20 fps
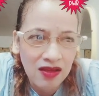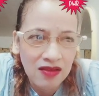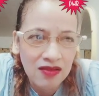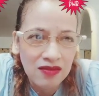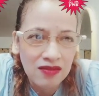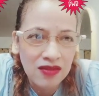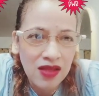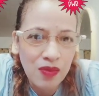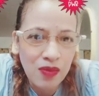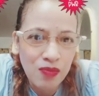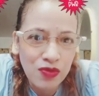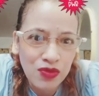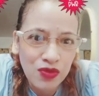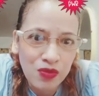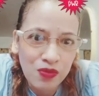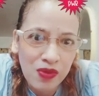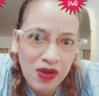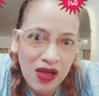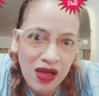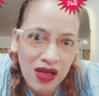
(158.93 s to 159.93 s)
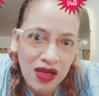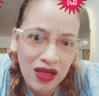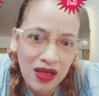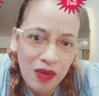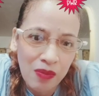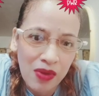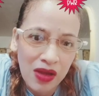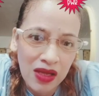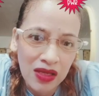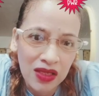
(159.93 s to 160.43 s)
Tapos yung mga
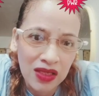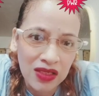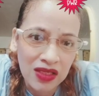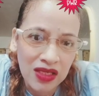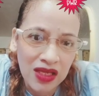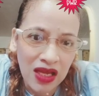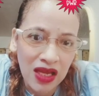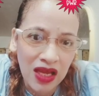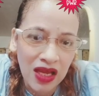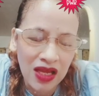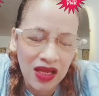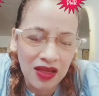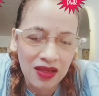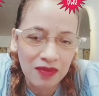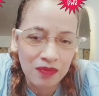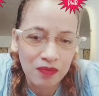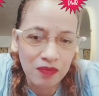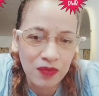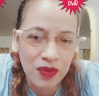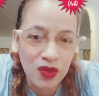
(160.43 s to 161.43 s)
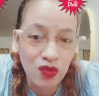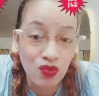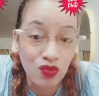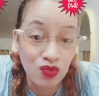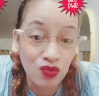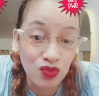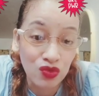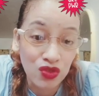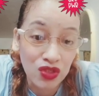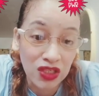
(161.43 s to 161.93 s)
kayamanan niya,
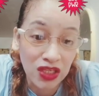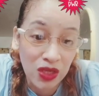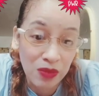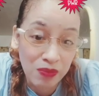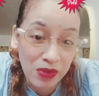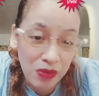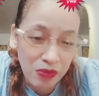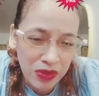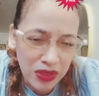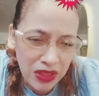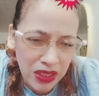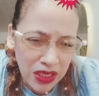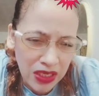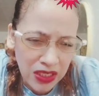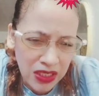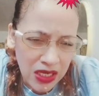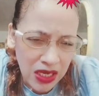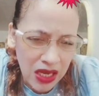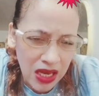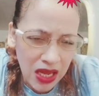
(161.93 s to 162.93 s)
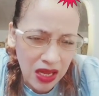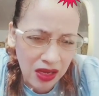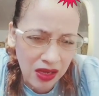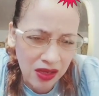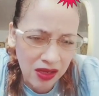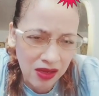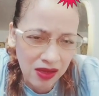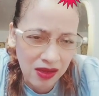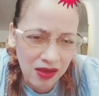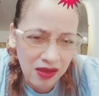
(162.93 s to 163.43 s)
inutos niyang ipamigay na lang.
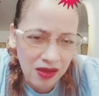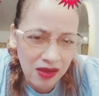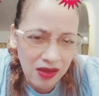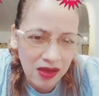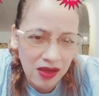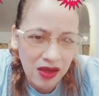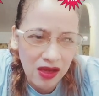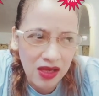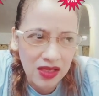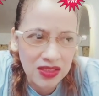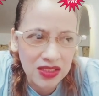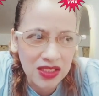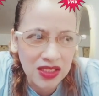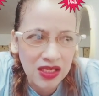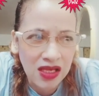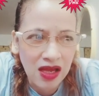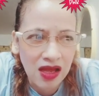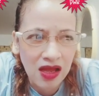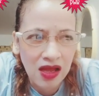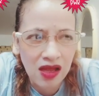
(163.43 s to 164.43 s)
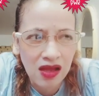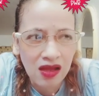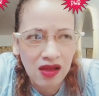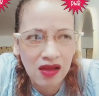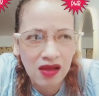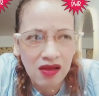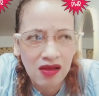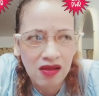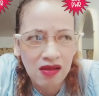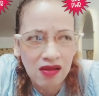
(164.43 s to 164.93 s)
Kasi nga,
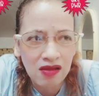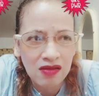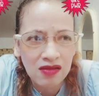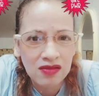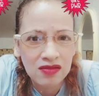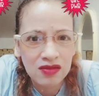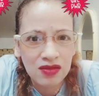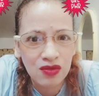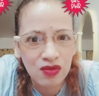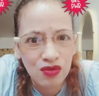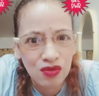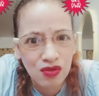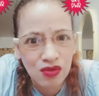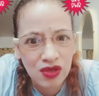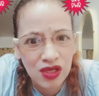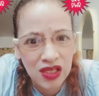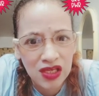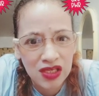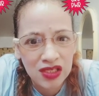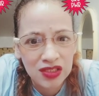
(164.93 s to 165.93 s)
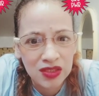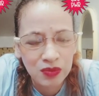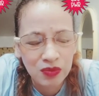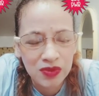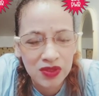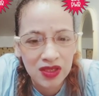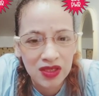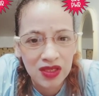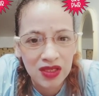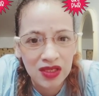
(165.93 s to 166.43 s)
siguro naisip
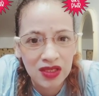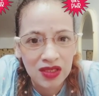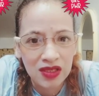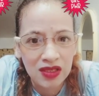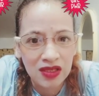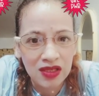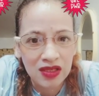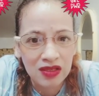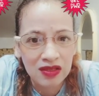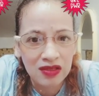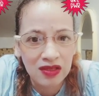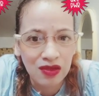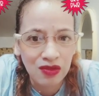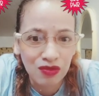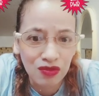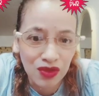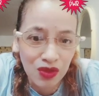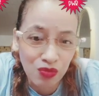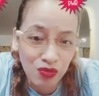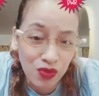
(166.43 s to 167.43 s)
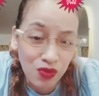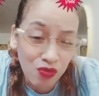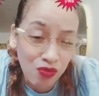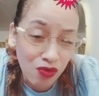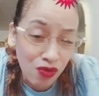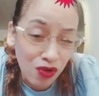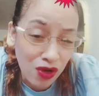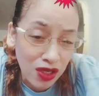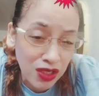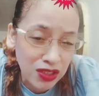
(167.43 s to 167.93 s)
niya rin na nung
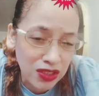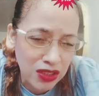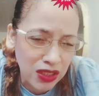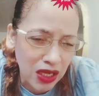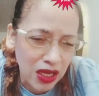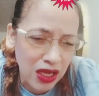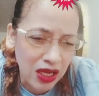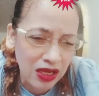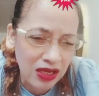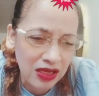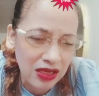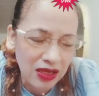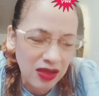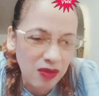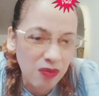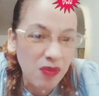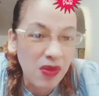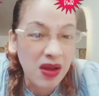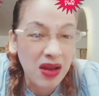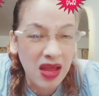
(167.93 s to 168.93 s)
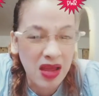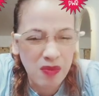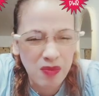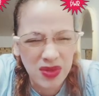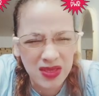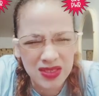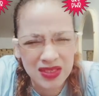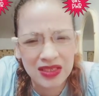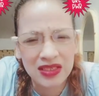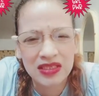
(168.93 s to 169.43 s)
nabubuhay siya, marami
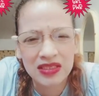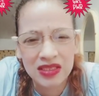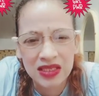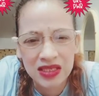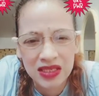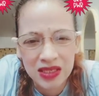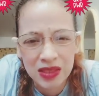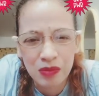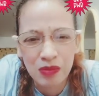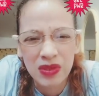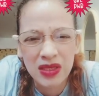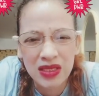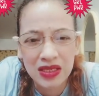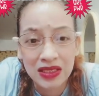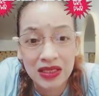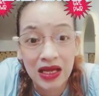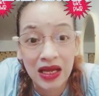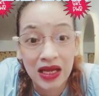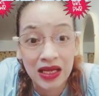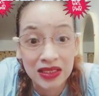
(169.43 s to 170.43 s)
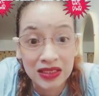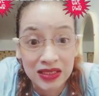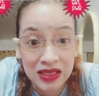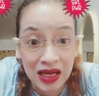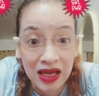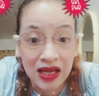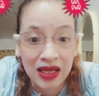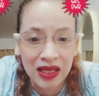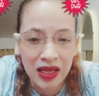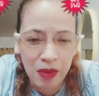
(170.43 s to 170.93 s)
siyang hindi nabigyan ng kanyang
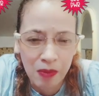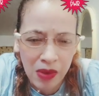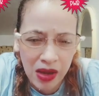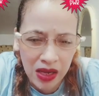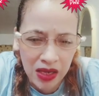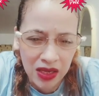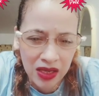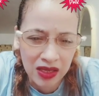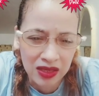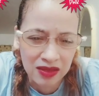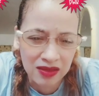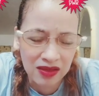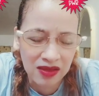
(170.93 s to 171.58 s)
kayamanan.